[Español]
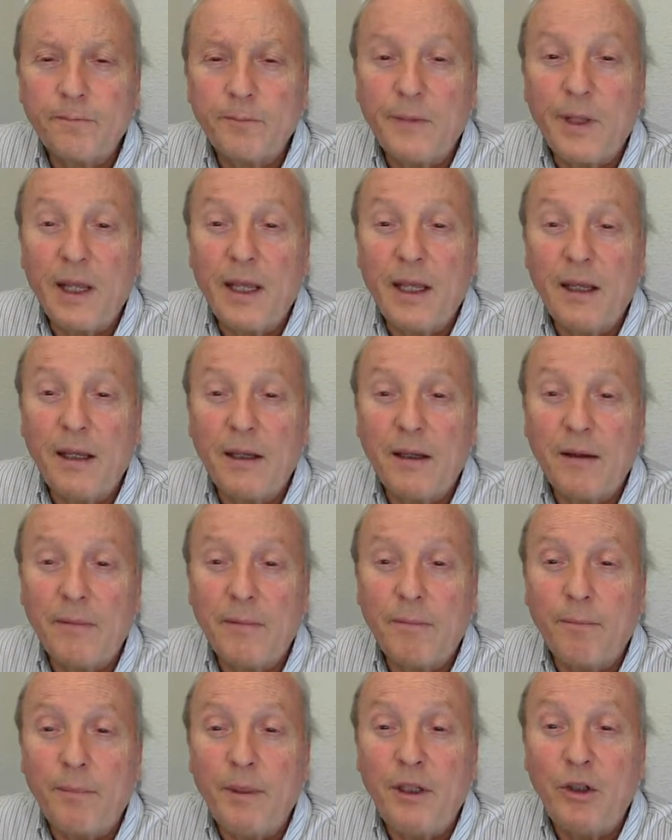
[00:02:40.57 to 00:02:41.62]
de
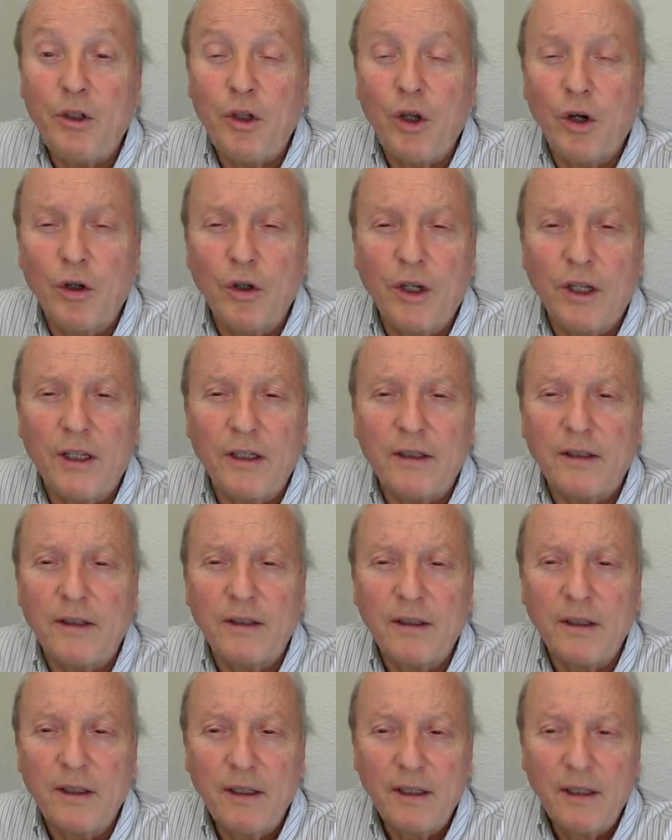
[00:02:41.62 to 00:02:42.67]

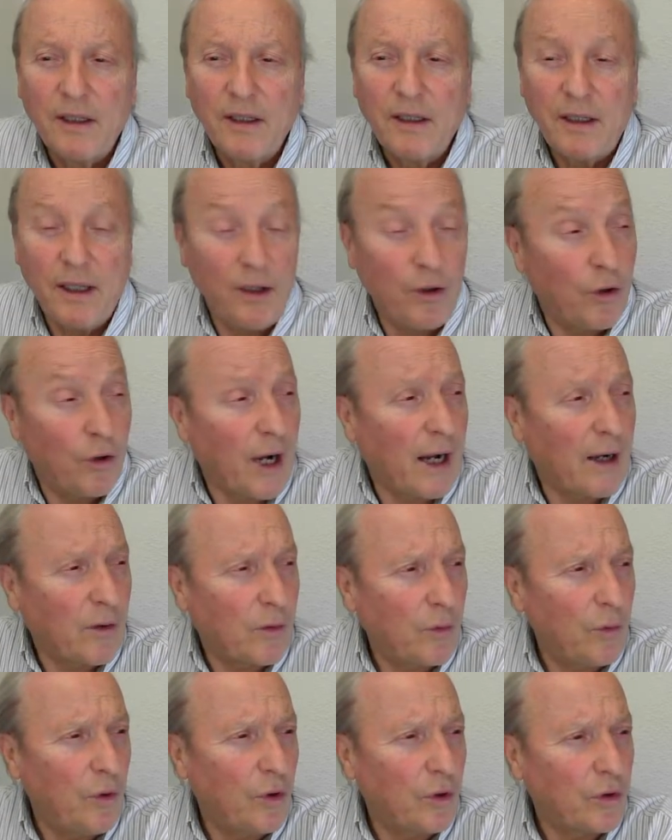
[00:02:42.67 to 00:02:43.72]
visiones, de
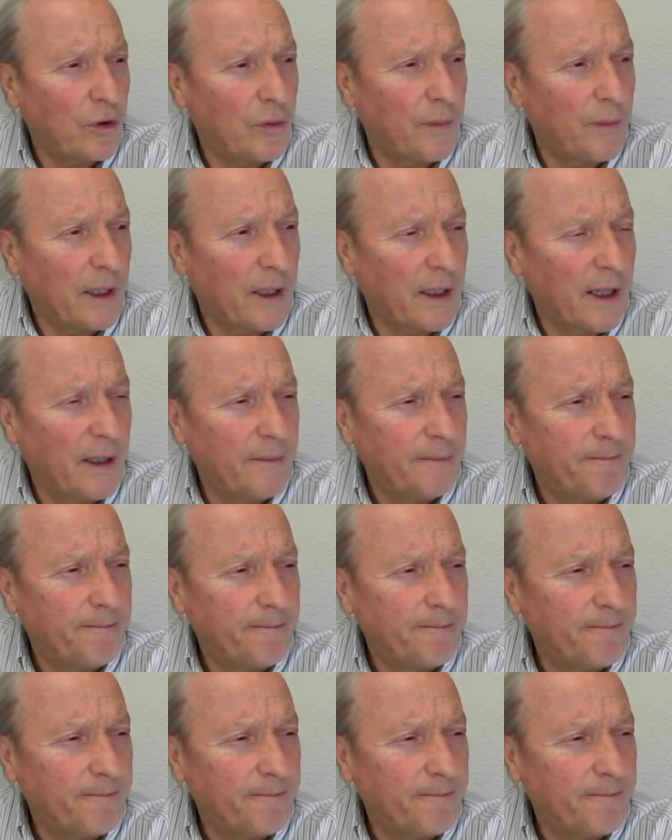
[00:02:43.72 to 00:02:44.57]
oráculos, ¿verdad?